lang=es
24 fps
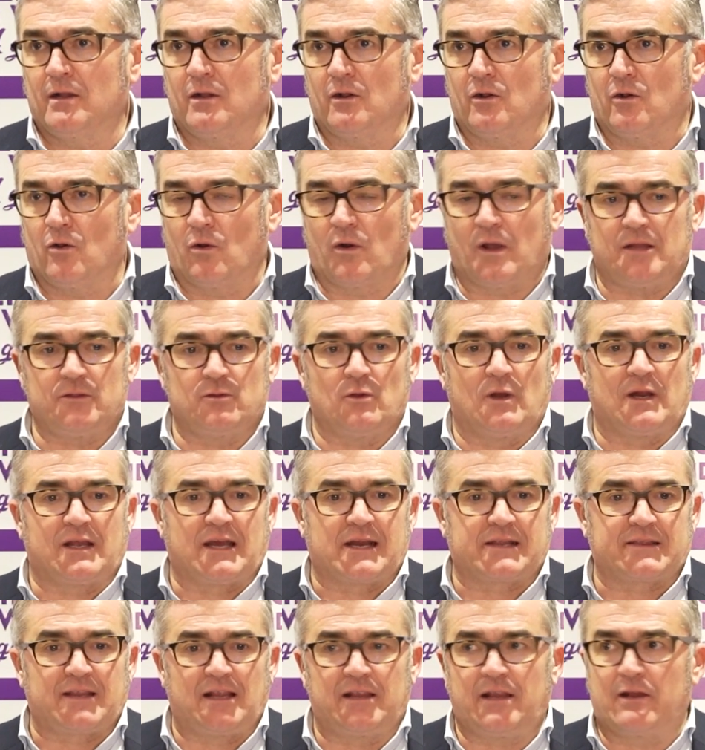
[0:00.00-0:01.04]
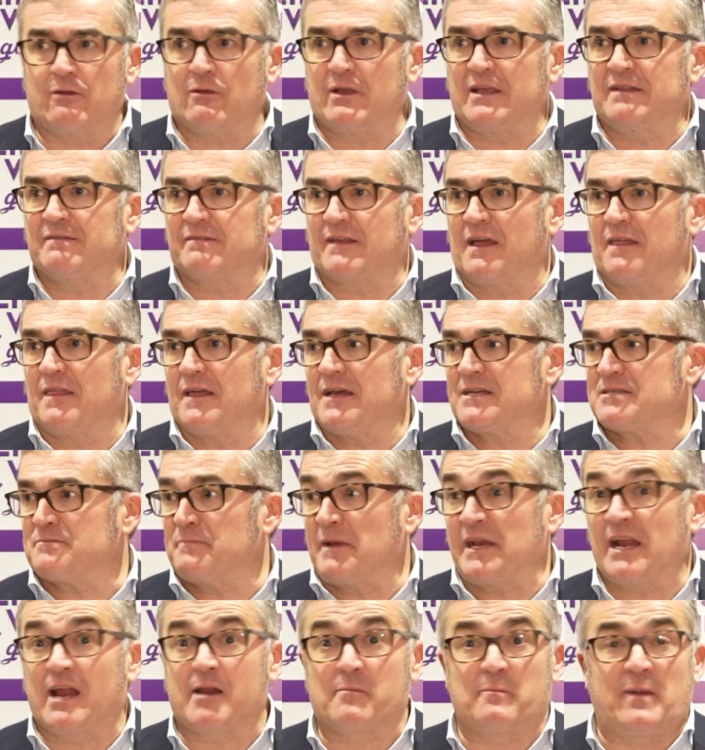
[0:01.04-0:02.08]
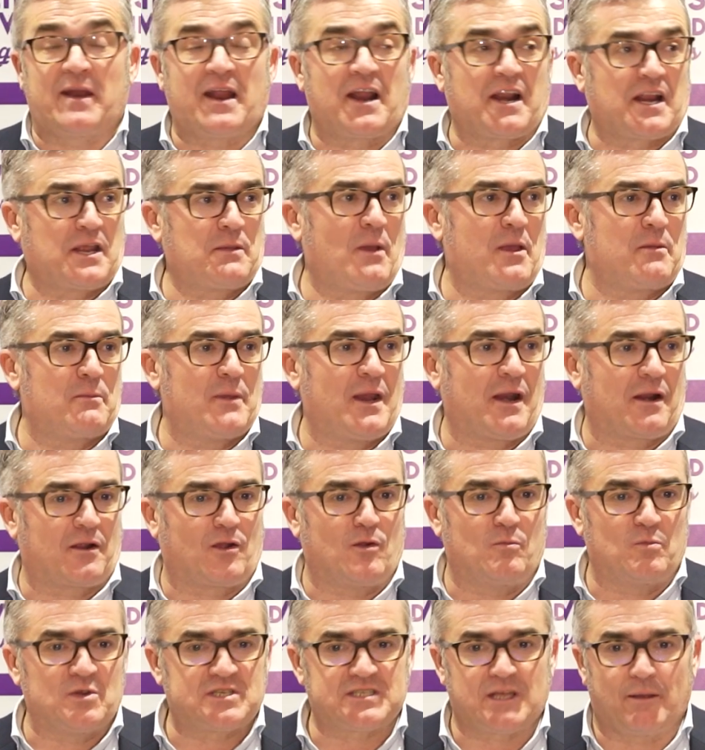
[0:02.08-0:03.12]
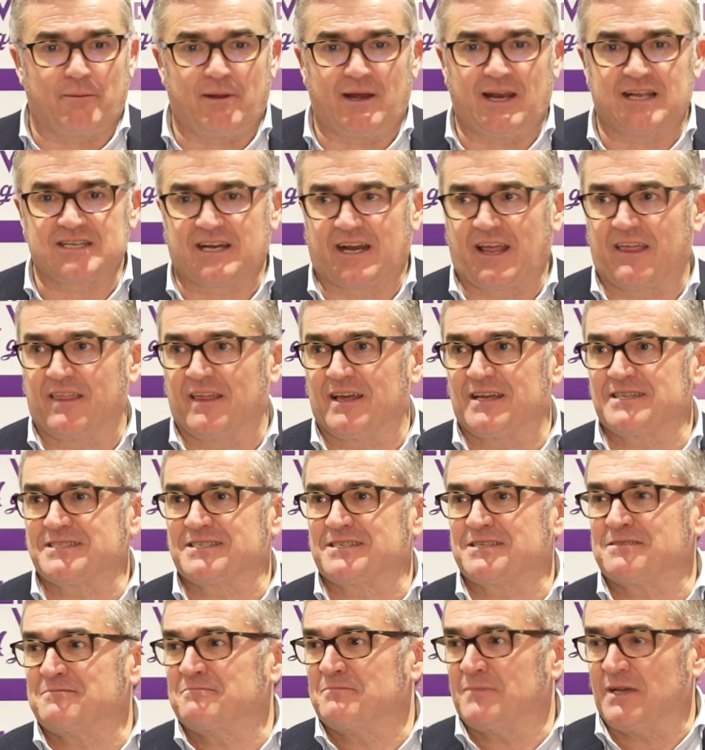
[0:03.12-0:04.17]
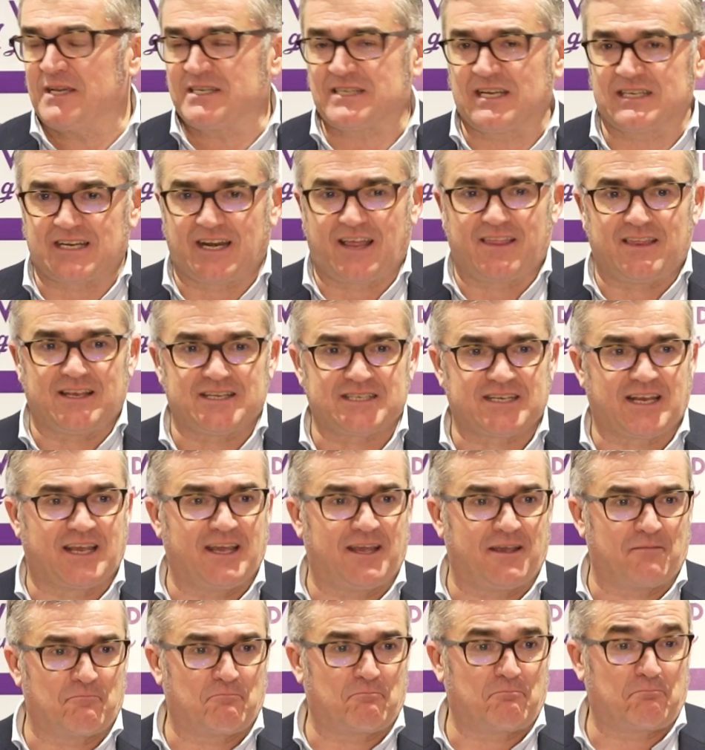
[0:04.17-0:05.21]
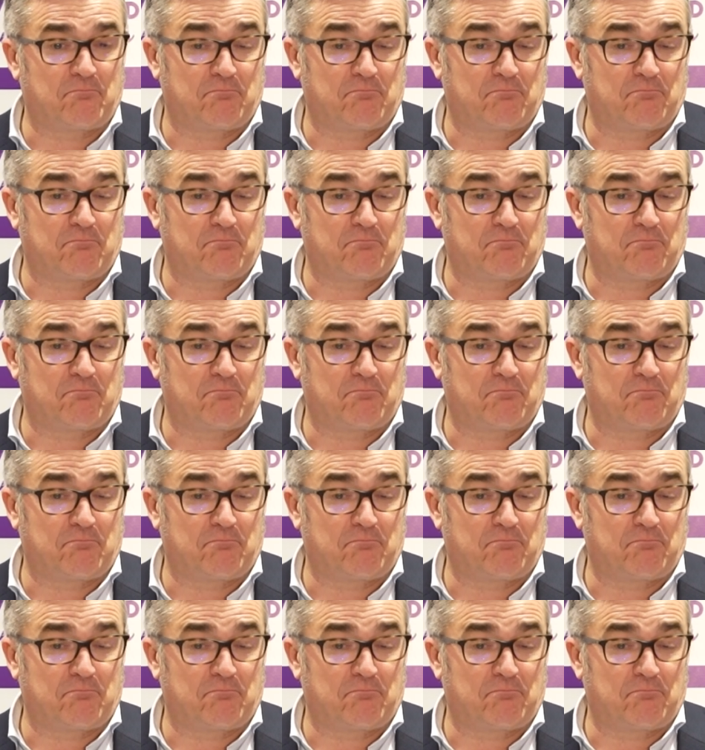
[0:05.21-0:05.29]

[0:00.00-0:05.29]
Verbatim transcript: colgando el cartel de no hay entradas, mirar para arriba y ver cómo estaban las gradas, esas gradas que